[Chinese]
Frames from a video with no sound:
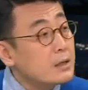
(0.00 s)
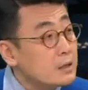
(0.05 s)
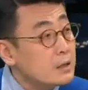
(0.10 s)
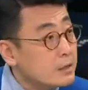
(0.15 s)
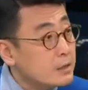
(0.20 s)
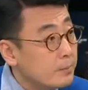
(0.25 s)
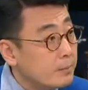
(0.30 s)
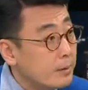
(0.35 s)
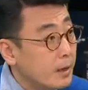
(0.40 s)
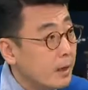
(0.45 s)
地
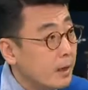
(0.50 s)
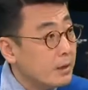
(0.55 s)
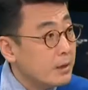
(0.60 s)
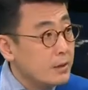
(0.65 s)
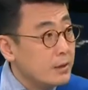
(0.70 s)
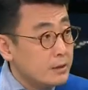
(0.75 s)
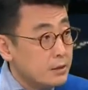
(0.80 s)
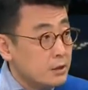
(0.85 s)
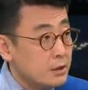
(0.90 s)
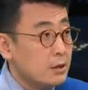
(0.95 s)
人吧，
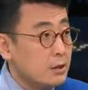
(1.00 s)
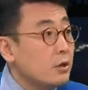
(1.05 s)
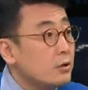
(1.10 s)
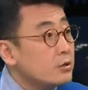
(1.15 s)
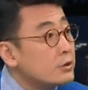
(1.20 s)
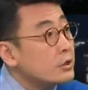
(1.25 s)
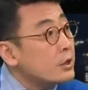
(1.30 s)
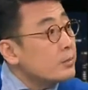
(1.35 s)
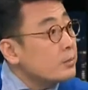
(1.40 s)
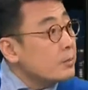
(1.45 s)
你要
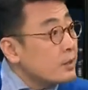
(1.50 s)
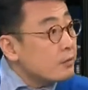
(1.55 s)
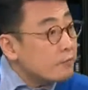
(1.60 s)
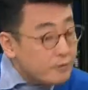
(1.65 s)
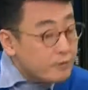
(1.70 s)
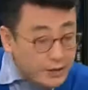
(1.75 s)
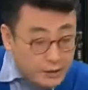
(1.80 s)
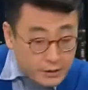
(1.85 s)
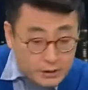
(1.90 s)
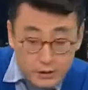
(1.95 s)
证明
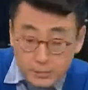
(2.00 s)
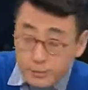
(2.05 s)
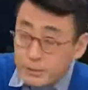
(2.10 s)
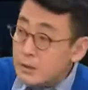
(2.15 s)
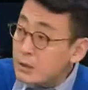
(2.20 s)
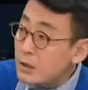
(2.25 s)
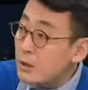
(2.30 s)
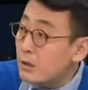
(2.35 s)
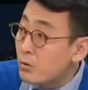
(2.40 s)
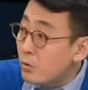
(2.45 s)
为什么
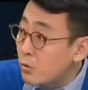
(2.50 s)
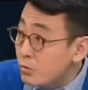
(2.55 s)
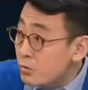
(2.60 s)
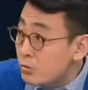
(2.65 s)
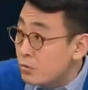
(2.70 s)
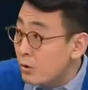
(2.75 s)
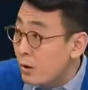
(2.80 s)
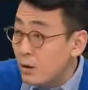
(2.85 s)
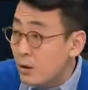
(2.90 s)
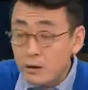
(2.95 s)
这个工
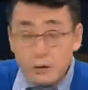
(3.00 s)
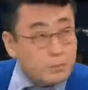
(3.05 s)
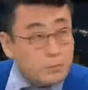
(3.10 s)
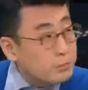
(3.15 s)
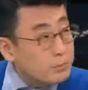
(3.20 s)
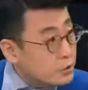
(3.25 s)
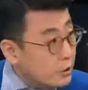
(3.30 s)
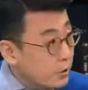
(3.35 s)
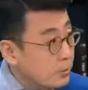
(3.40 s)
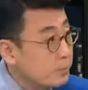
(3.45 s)
作
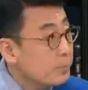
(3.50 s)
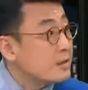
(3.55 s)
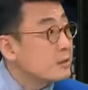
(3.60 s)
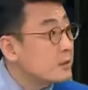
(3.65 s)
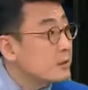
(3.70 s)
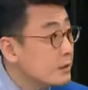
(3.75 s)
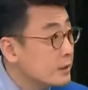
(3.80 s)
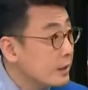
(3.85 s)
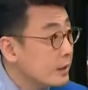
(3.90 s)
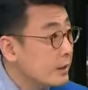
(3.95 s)
不找本
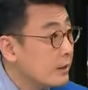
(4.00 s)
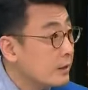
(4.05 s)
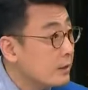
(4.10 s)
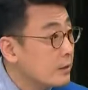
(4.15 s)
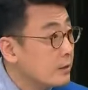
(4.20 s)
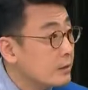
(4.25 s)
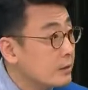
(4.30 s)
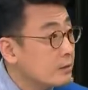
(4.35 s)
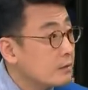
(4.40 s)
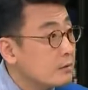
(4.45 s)
地人？
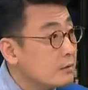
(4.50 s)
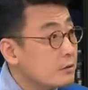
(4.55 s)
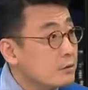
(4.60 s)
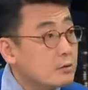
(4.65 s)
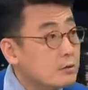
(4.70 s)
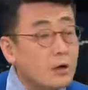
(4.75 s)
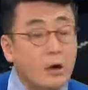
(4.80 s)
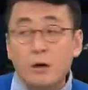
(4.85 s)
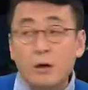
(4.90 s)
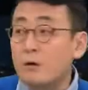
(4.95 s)
嗯，
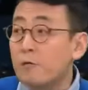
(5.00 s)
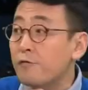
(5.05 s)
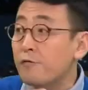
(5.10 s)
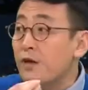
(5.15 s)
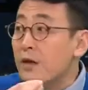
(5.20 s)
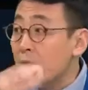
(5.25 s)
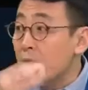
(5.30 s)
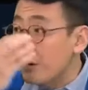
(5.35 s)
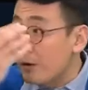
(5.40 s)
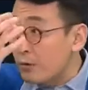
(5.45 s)
而
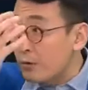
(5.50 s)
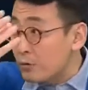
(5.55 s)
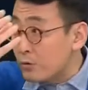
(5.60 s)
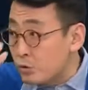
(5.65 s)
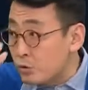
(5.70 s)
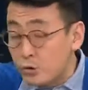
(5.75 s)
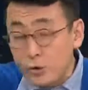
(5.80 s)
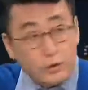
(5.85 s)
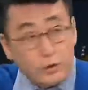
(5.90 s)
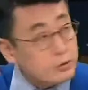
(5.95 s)
非要
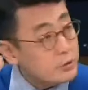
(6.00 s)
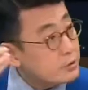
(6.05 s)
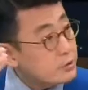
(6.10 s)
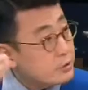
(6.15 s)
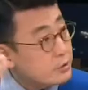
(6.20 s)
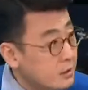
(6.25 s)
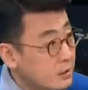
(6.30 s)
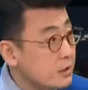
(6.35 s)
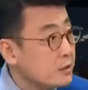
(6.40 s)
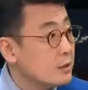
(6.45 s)
需要是
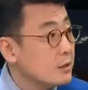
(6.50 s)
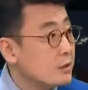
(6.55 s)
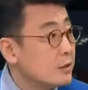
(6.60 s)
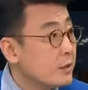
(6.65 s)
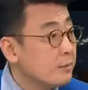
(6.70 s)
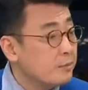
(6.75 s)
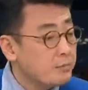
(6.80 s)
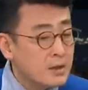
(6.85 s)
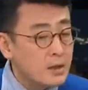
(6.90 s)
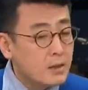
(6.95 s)
内地
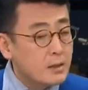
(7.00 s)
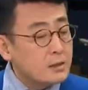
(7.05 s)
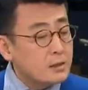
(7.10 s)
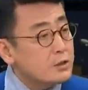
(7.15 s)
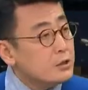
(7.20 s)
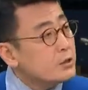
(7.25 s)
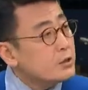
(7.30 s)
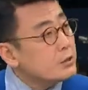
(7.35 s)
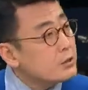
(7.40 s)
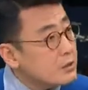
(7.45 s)
人，
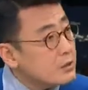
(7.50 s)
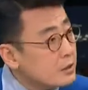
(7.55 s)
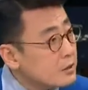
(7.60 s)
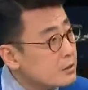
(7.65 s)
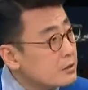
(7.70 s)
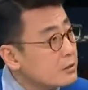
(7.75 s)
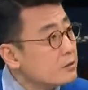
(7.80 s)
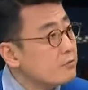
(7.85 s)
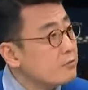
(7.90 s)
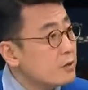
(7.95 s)
其实这个
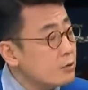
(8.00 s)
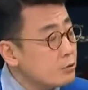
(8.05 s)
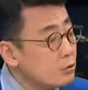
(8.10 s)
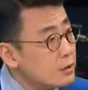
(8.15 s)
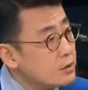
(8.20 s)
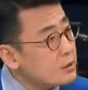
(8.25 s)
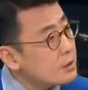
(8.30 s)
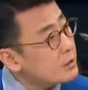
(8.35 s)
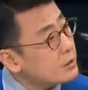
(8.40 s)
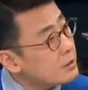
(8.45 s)
思维对任